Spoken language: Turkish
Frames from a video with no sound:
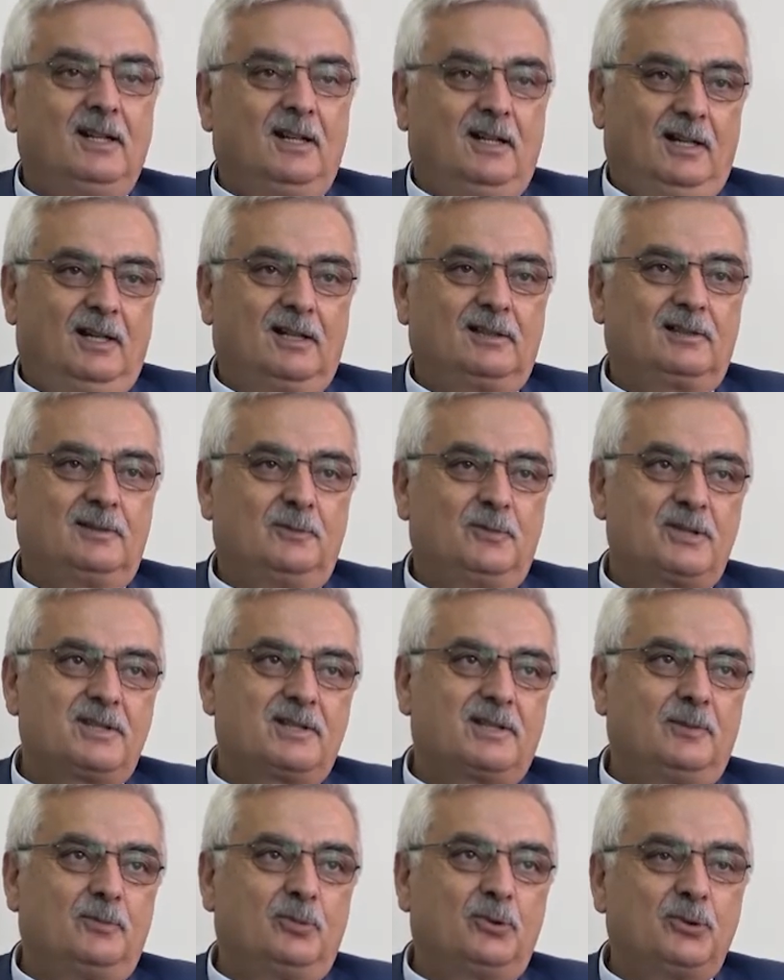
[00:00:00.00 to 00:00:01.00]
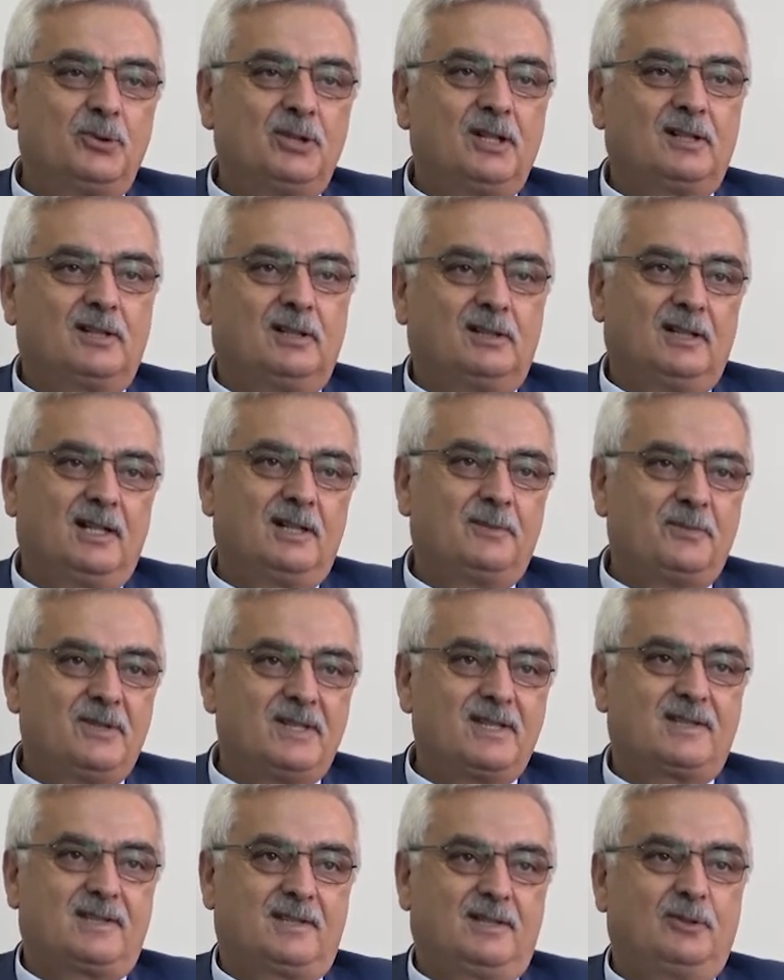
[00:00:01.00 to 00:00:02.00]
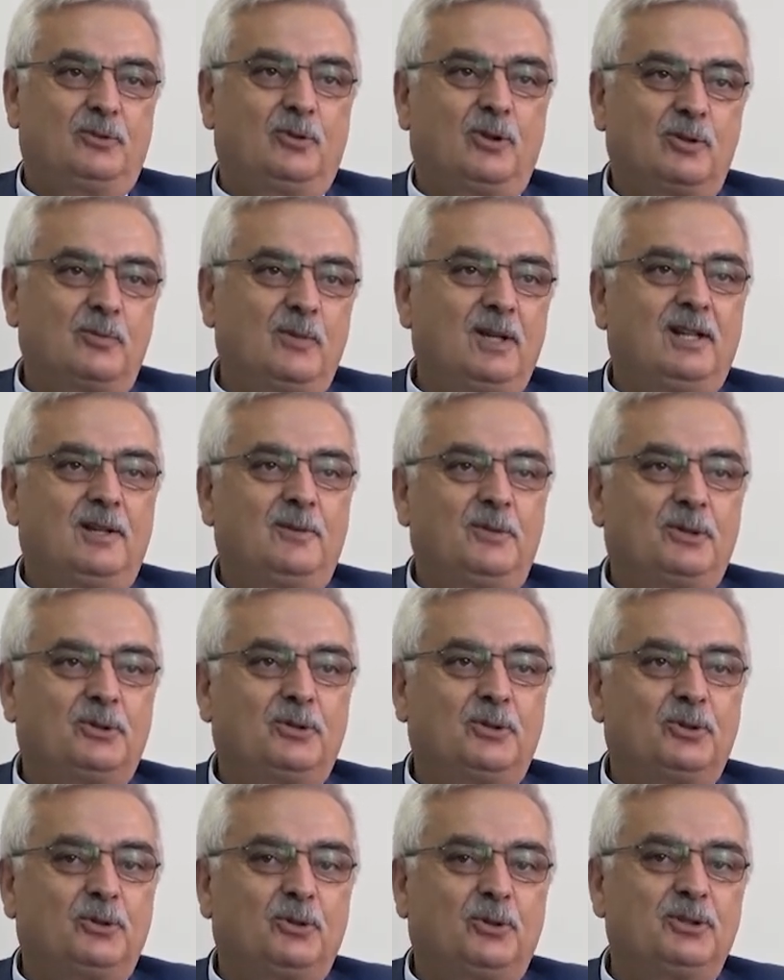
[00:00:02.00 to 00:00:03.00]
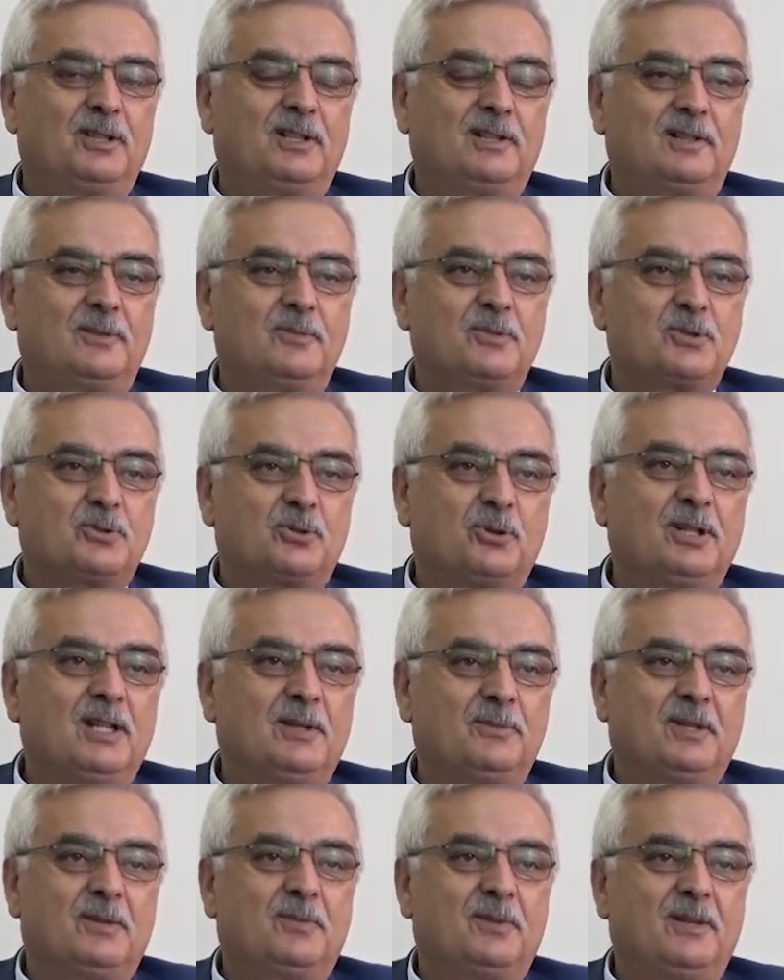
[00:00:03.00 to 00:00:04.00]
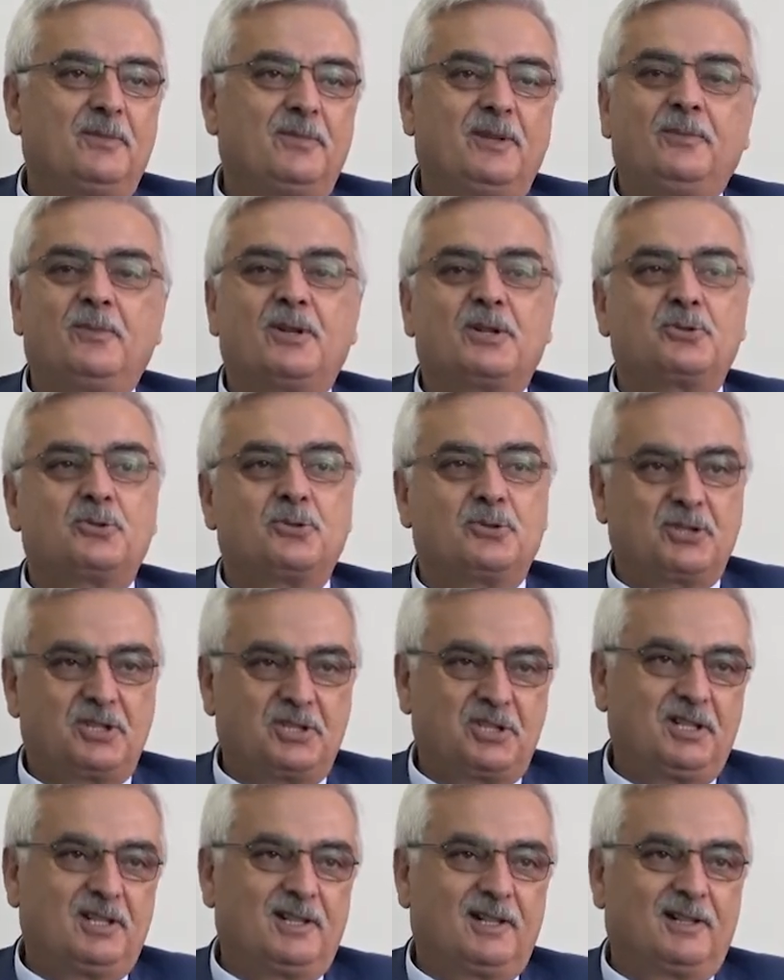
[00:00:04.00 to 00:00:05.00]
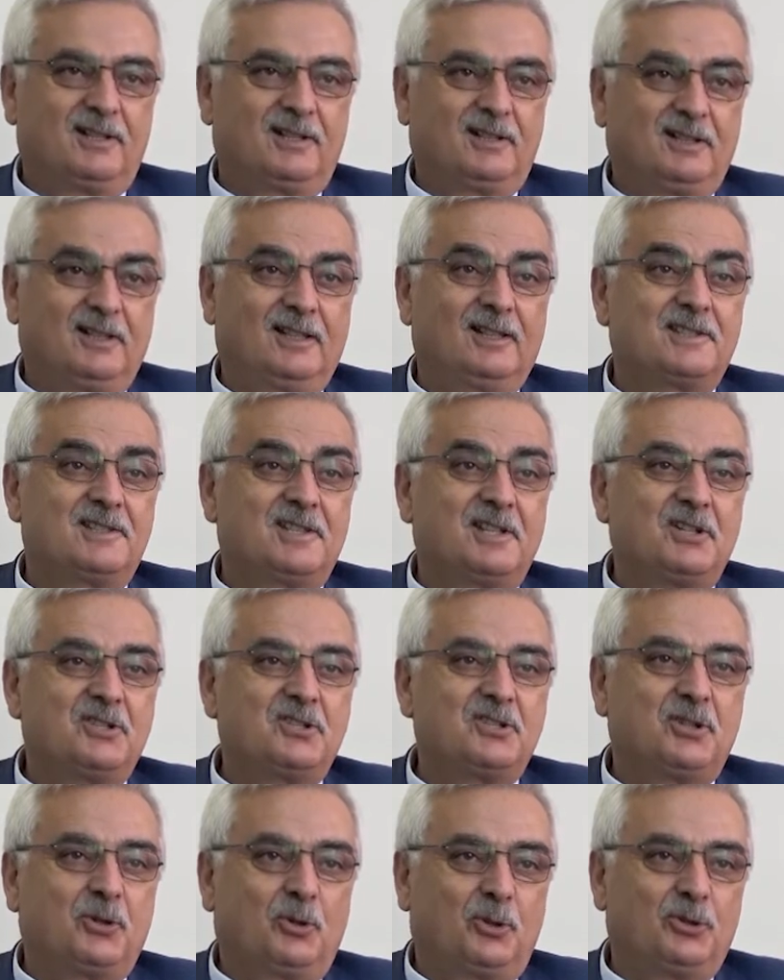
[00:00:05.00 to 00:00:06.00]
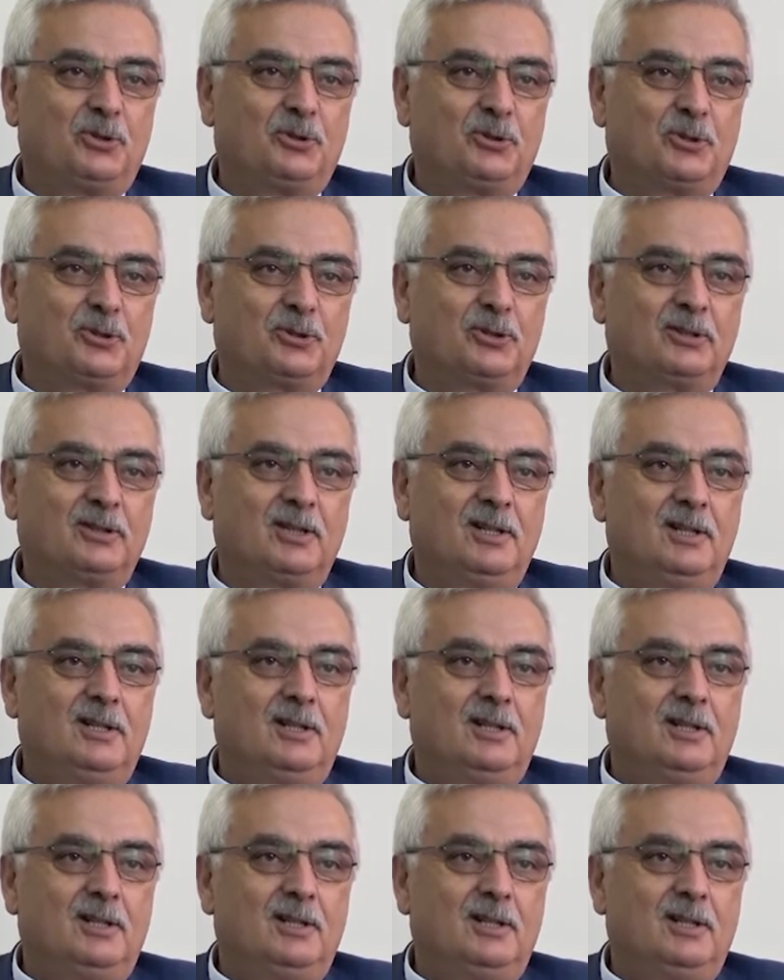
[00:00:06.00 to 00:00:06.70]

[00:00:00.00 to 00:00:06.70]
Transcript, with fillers: Halkımızda bugüne kadar biz normal amatörde oynadığımız dönemde bile 1500 kişiyi e, seyirciyi oynuyorduk.